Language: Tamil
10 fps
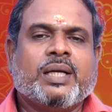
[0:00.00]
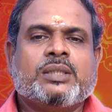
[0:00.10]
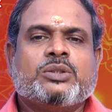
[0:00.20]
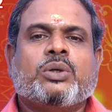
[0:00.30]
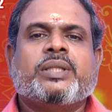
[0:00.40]

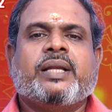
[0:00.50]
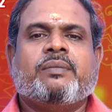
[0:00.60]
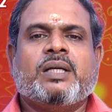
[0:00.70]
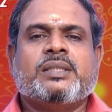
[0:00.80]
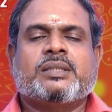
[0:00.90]
உங்கள்
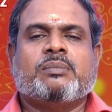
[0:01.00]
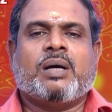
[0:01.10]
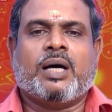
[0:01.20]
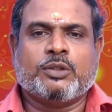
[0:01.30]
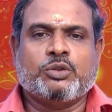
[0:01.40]
ஜோதிட
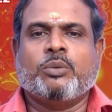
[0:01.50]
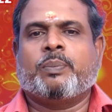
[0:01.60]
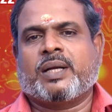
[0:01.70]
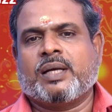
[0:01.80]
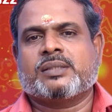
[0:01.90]
வெளிச்சம்
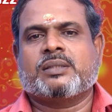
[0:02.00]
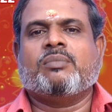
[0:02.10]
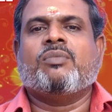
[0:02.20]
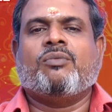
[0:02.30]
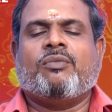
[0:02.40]
அர்ஜுன்
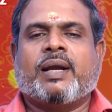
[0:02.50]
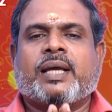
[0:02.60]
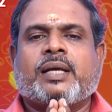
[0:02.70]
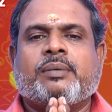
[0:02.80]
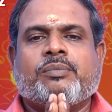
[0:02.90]
பிரகாசம்
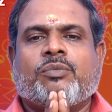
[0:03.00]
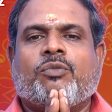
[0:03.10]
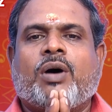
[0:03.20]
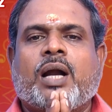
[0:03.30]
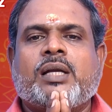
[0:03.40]

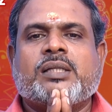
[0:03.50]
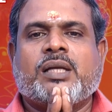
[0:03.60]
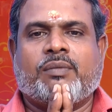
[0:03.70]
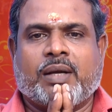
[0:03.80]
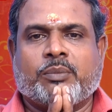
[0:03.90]
வணக்கம்
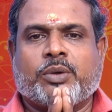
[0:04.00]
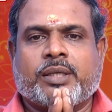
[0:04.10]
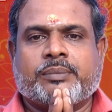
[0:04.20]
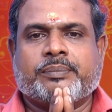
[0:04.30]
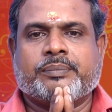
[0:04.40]
வாழ்க
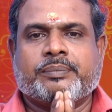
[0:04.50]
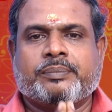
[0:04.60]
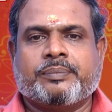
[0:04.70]
வளமுடன்